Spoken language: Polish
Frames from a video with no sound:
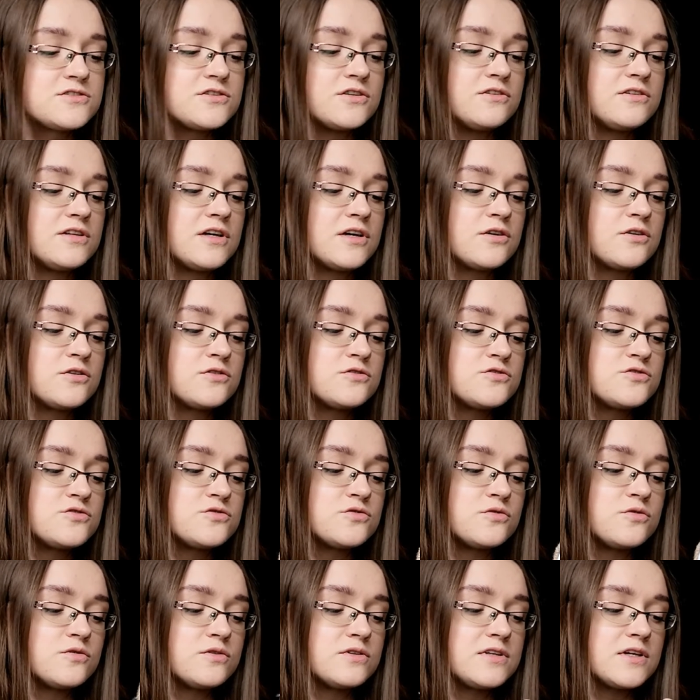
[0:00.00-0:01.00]
co na
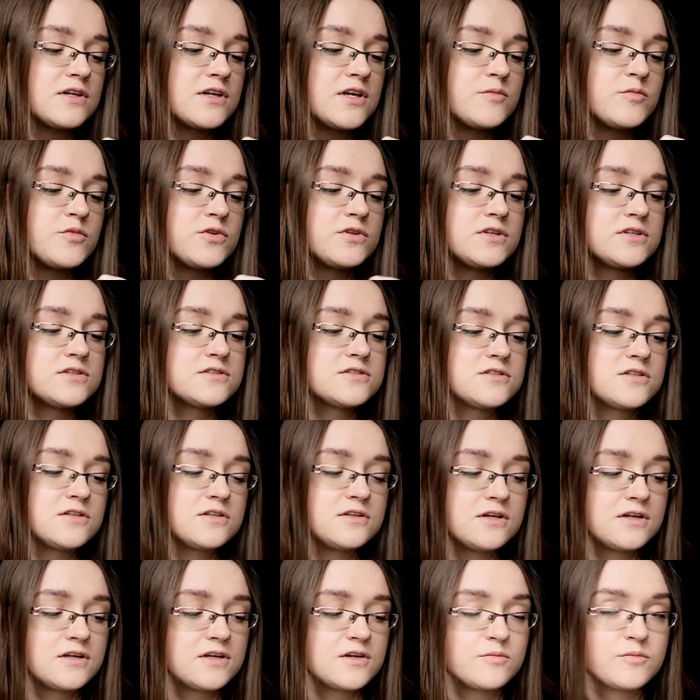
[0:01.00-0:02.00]
końcu takiej motence
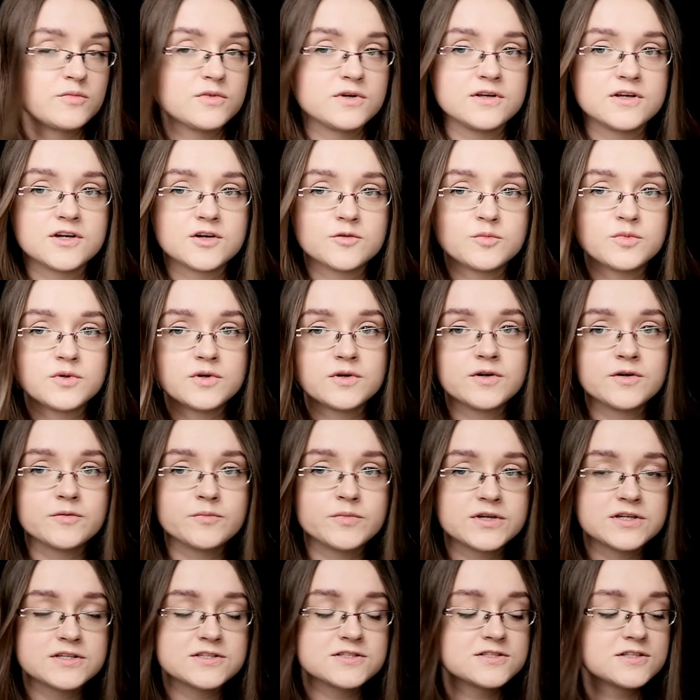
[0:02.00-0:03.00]
dajemy jakby
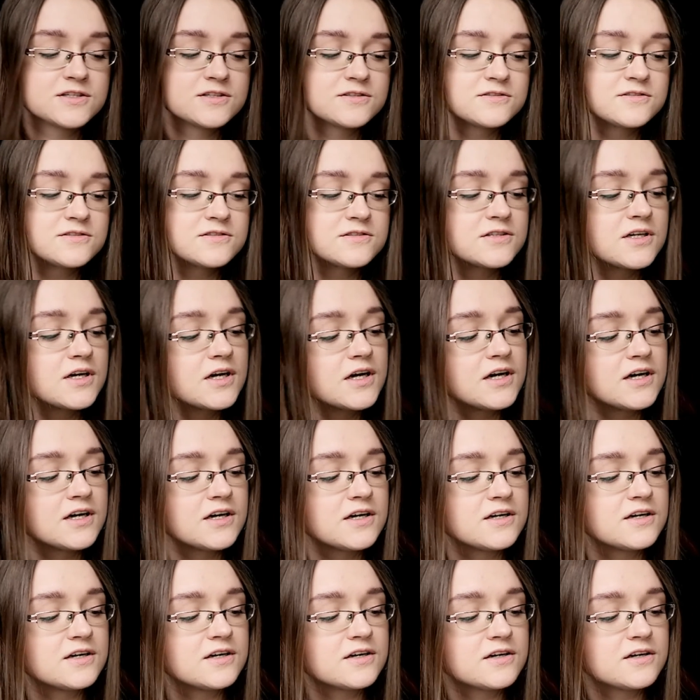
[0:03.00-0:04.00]
prezent,
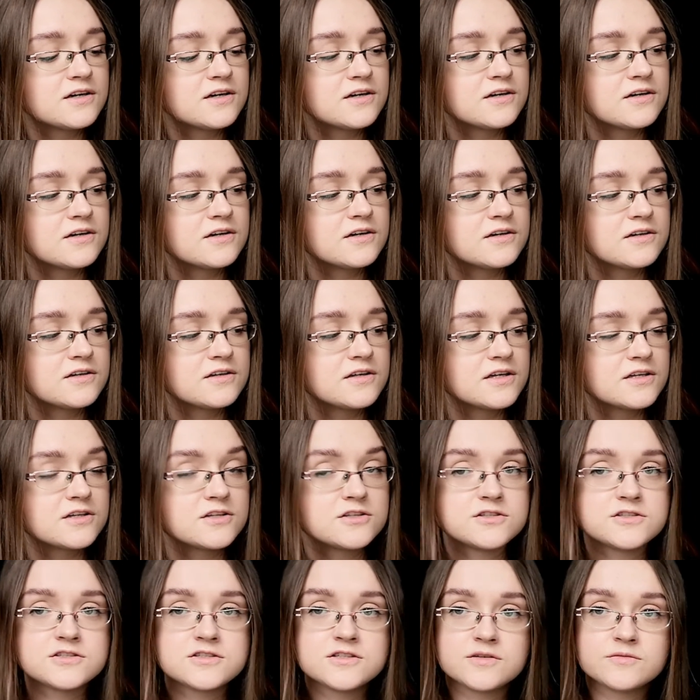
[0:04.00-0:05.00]
e,
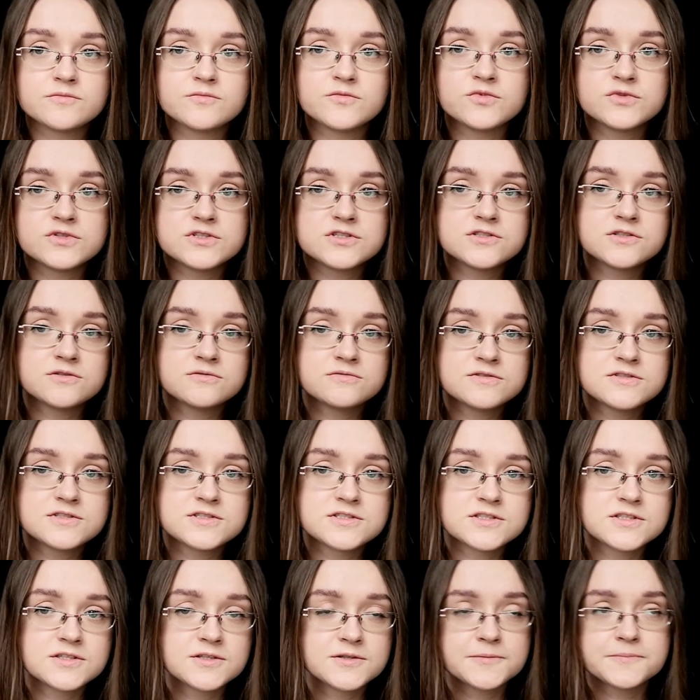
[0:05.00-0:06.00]
jakiś tam
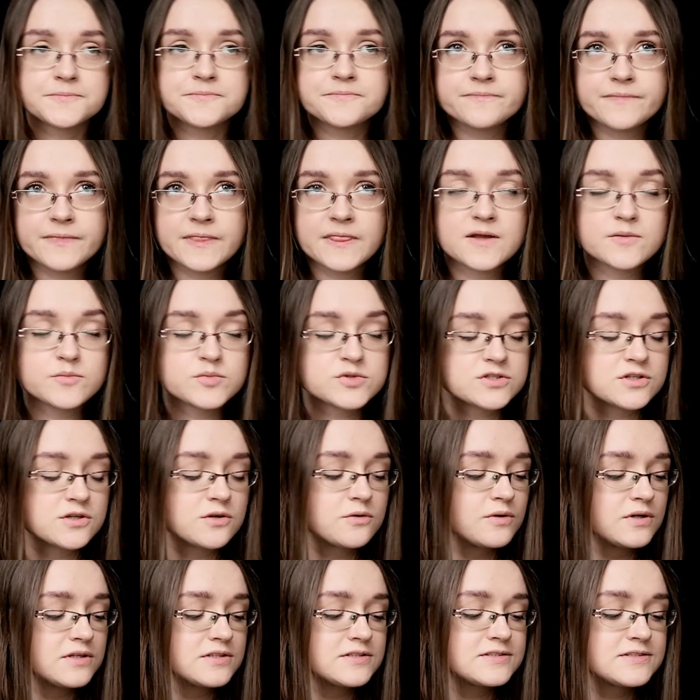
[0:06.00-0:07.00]
błyszczący, na
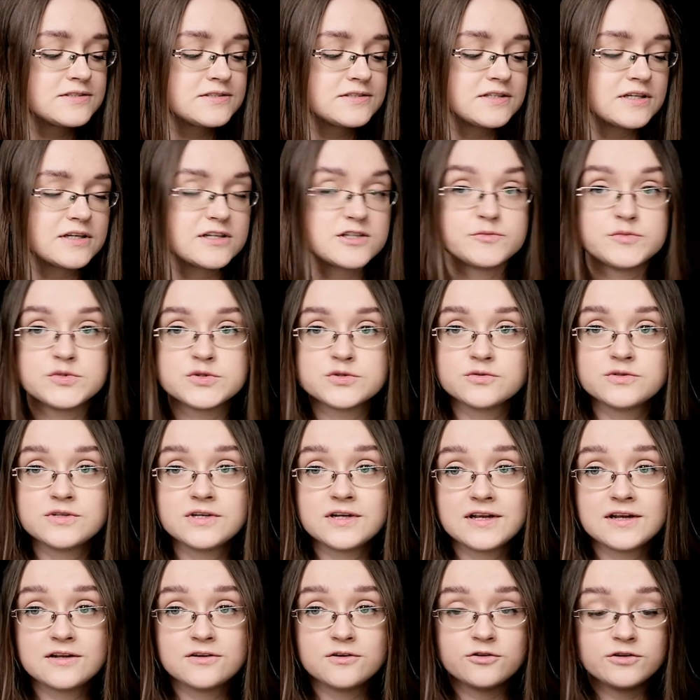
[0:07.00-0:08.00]
przykład jakaś
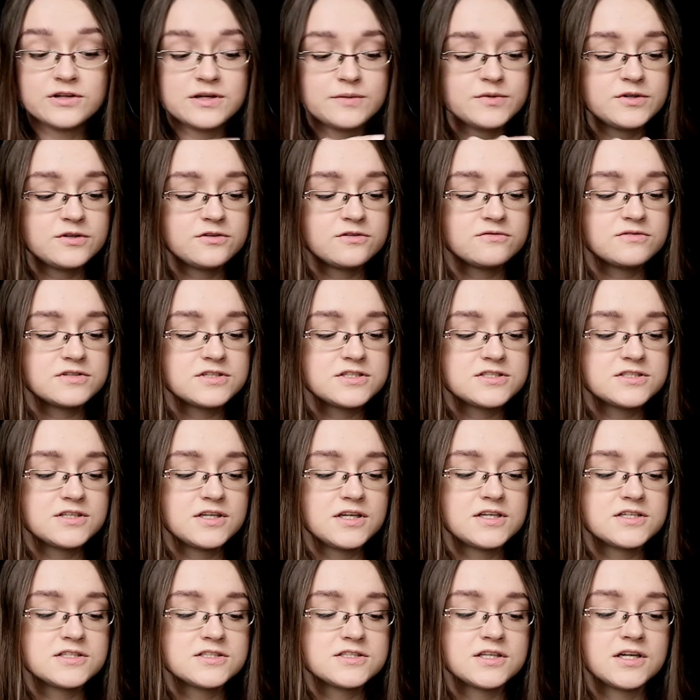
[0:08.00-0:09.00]
biżuteria. No dla mnie to
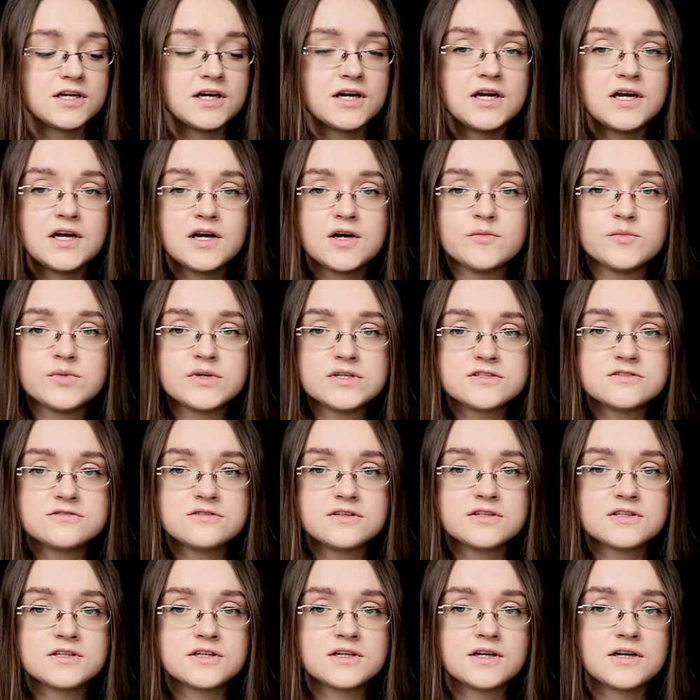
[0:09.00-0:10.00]
właśnie jest ta
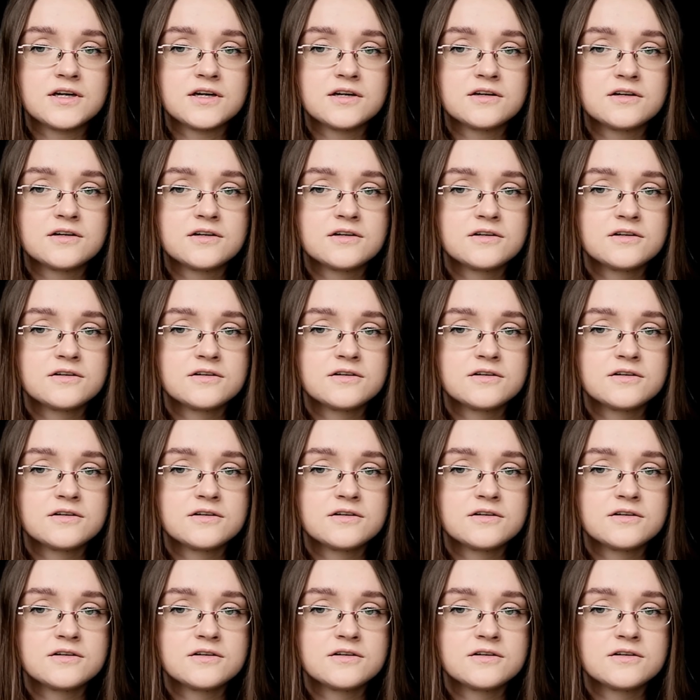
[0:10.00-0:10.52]
bransoletka,